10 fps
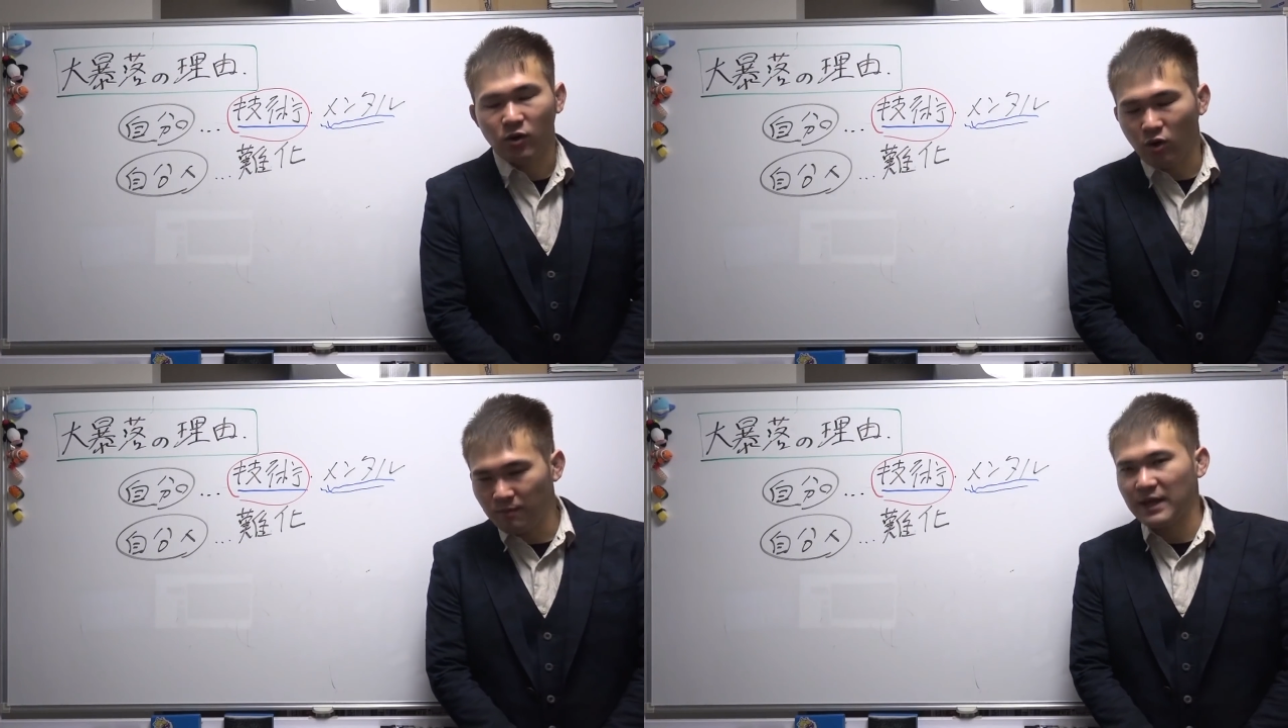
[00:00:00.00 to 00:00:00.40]

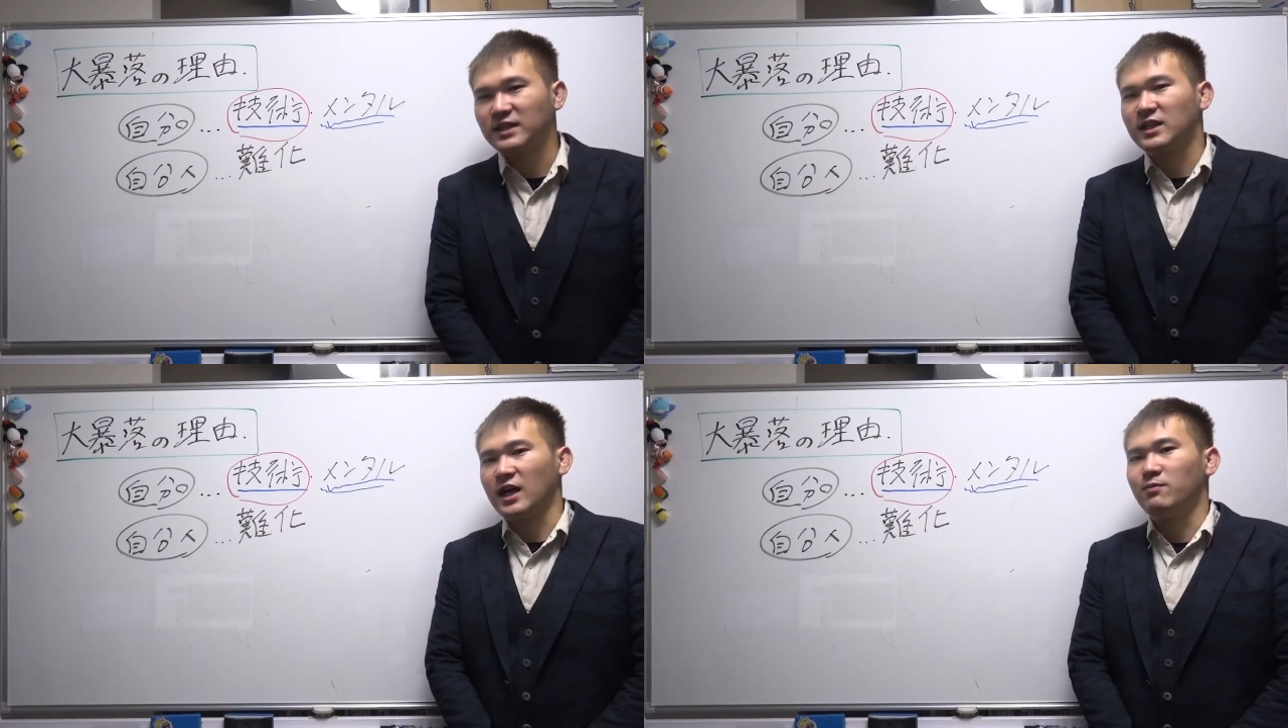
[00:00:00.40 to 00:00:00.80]
本
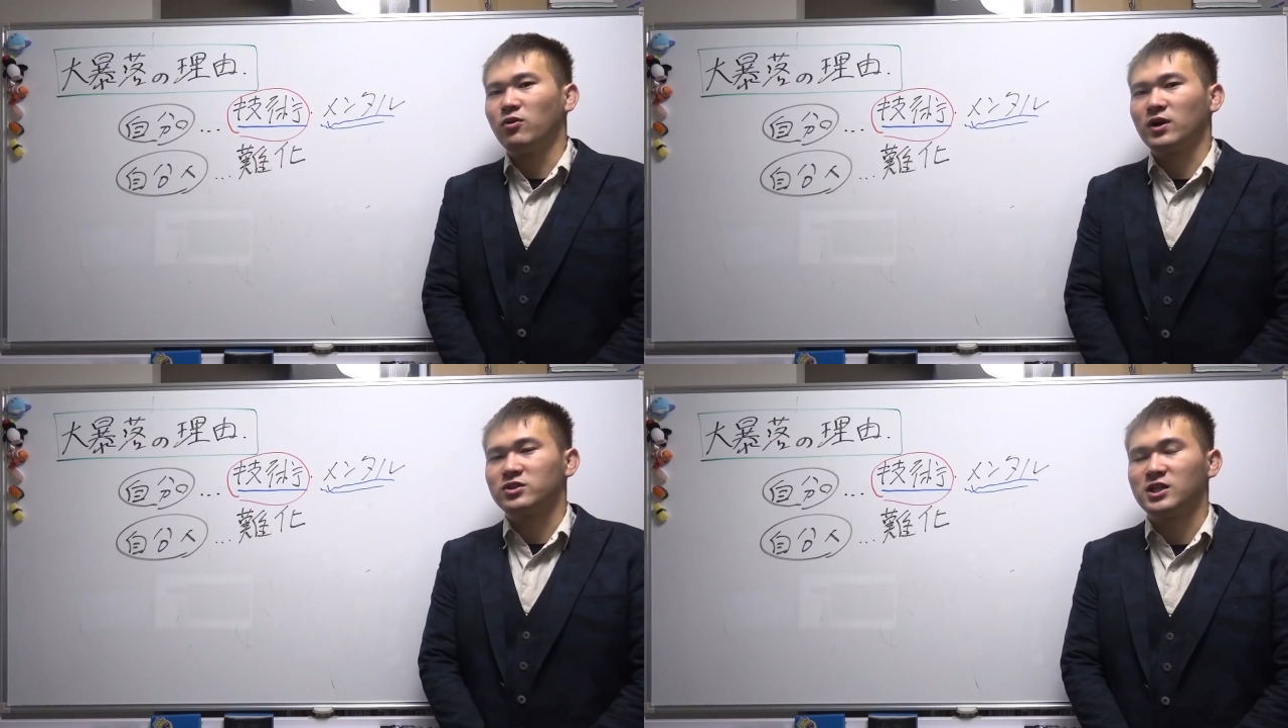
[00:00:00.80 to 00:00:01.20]
番で大
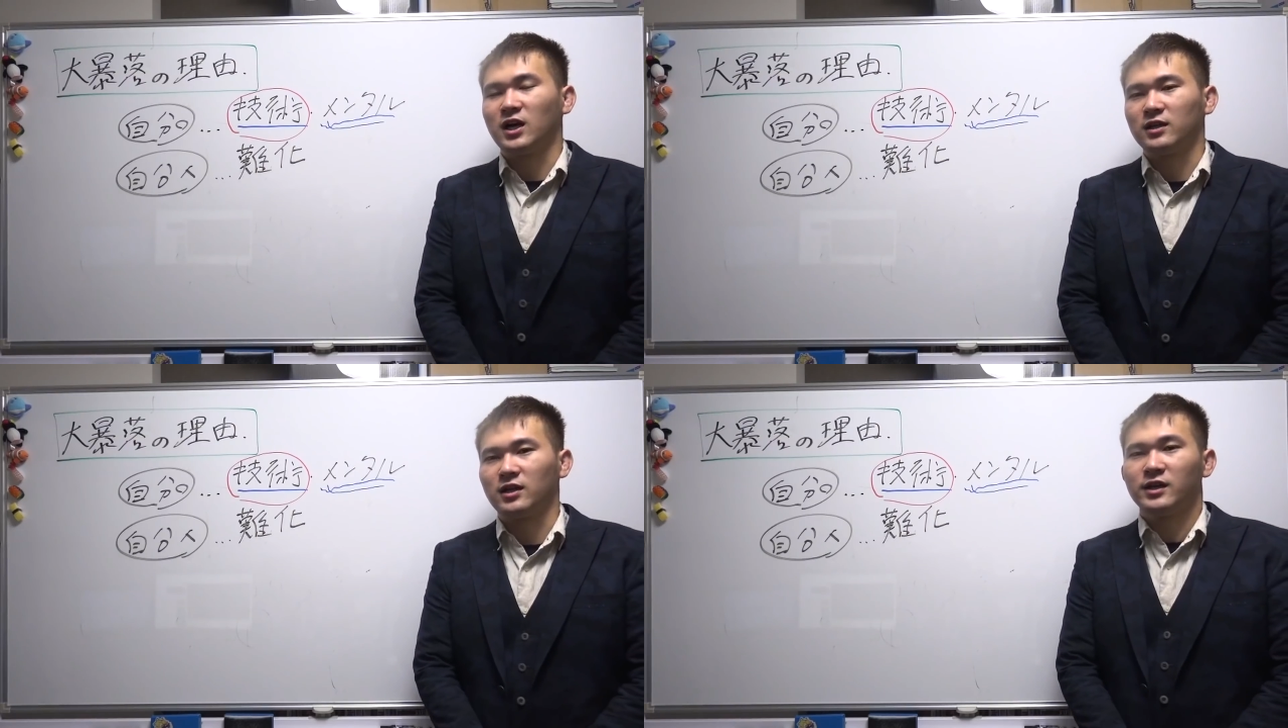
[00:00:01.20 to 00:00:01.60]
暴落し
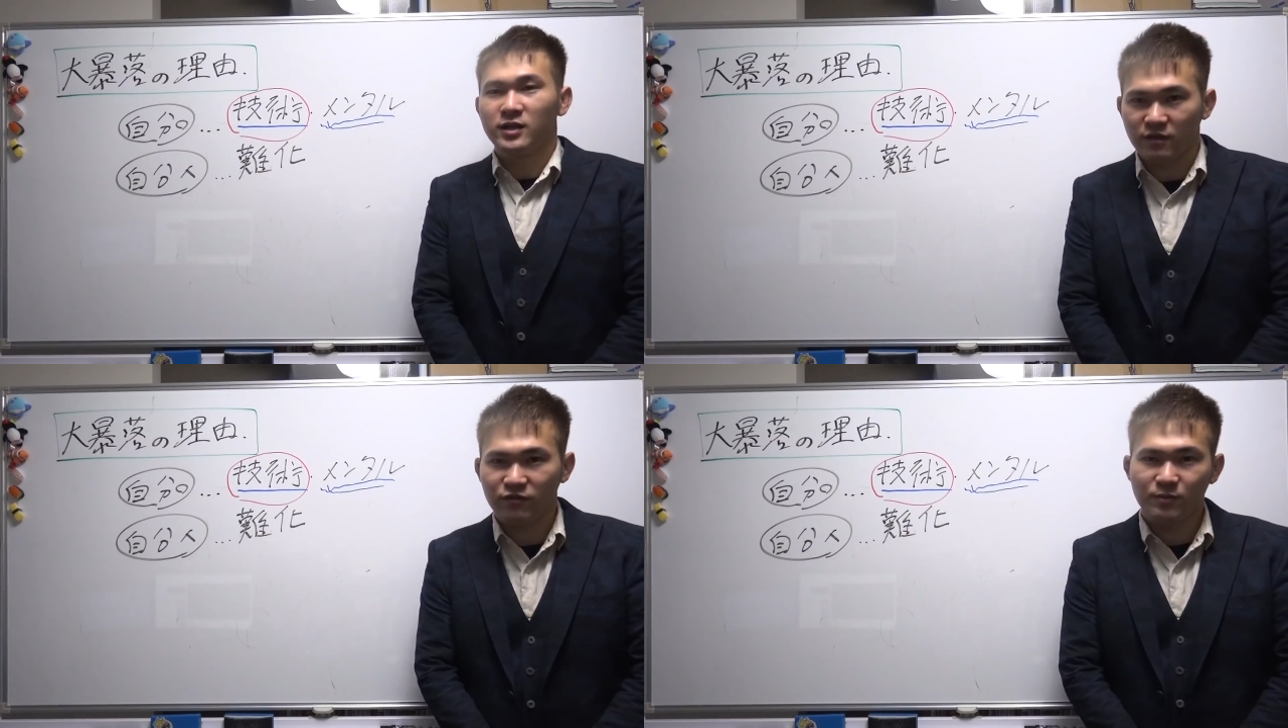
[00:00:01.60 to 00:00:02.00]
なかったらいい
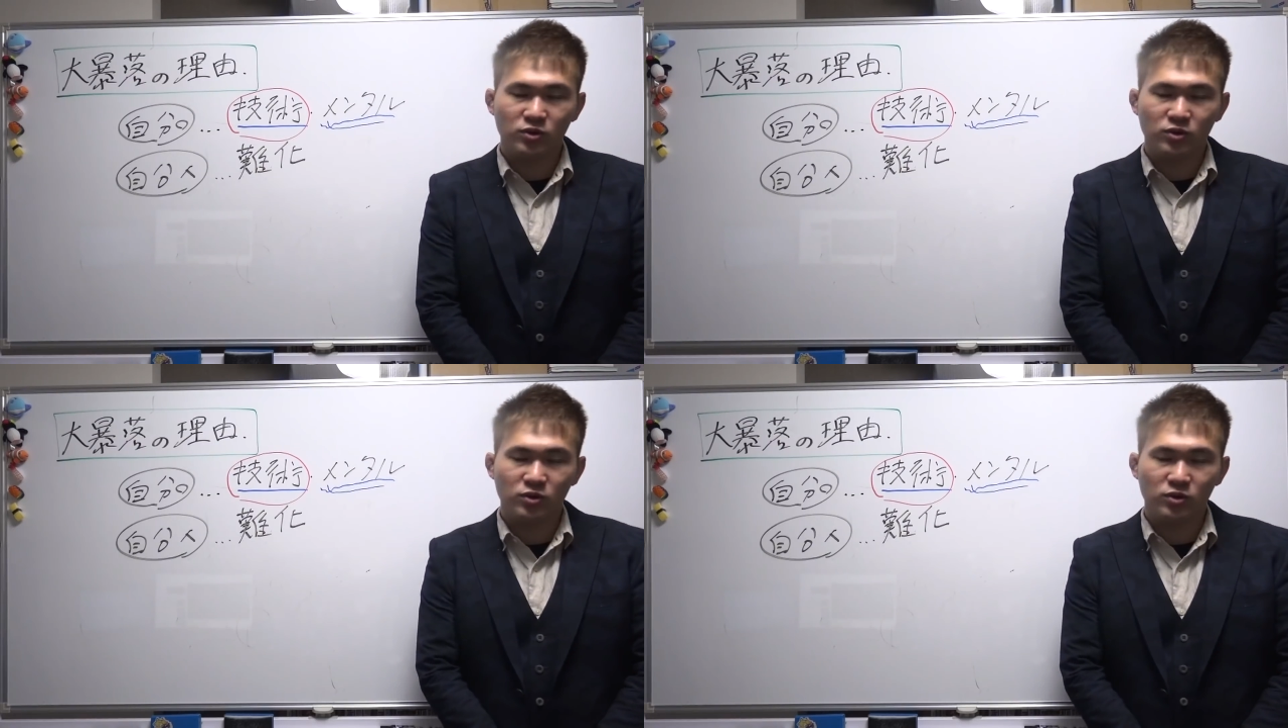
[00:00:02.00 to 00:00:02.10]
んです。